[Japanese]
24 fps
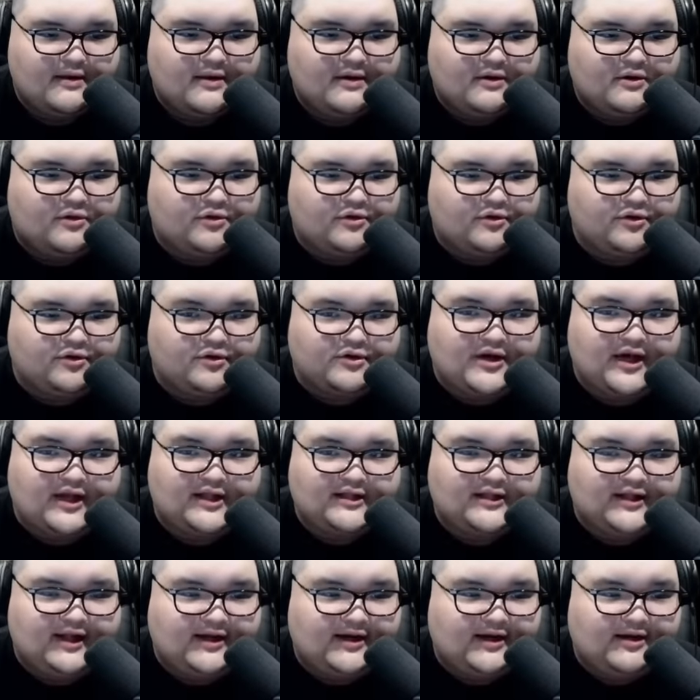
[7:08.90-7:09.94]
こういう簡
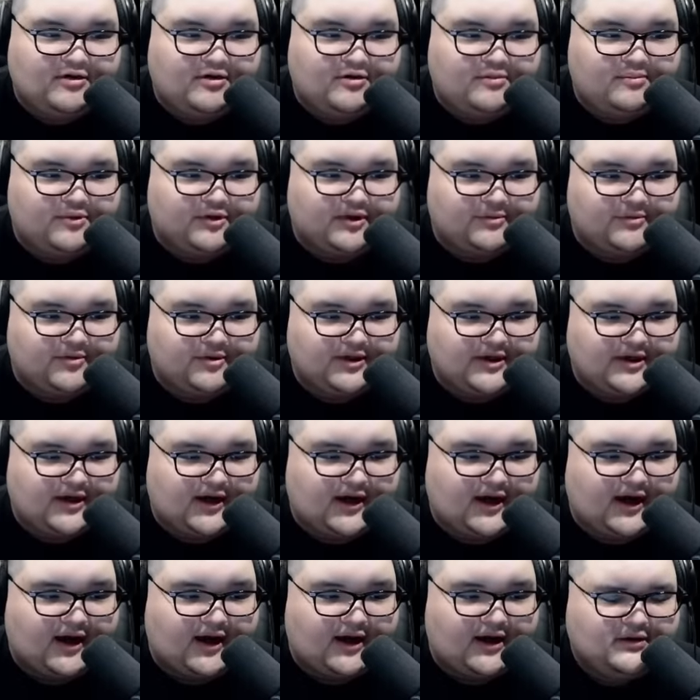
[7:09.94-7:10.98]
単なコンボでもいいか
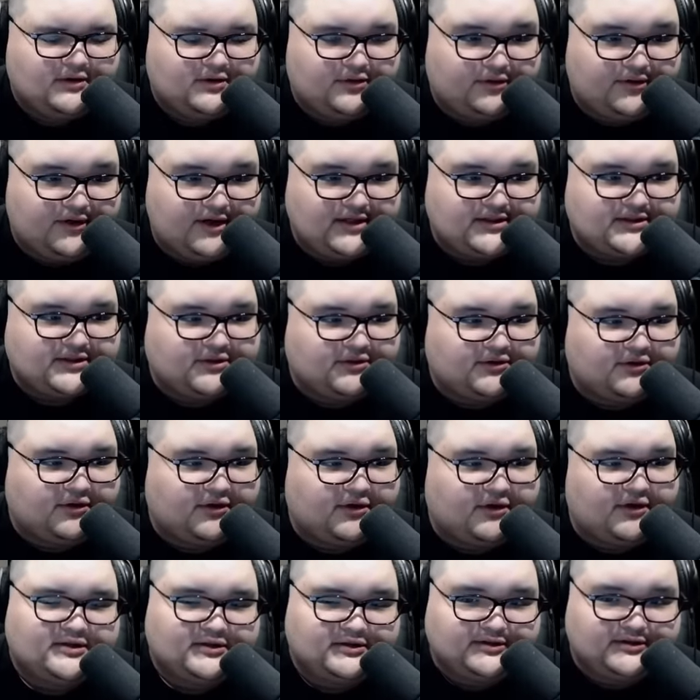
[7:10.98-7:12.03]
らとりあえずこ
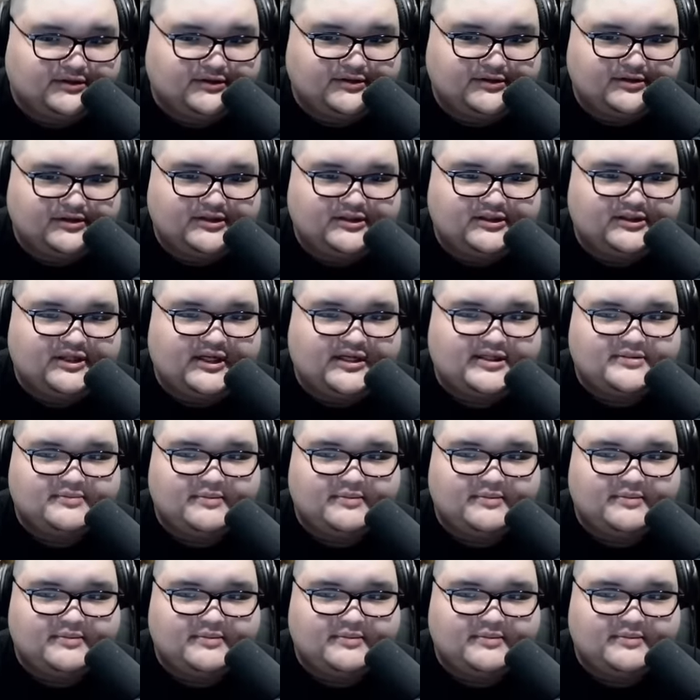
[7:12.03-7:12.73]
の粉塵竜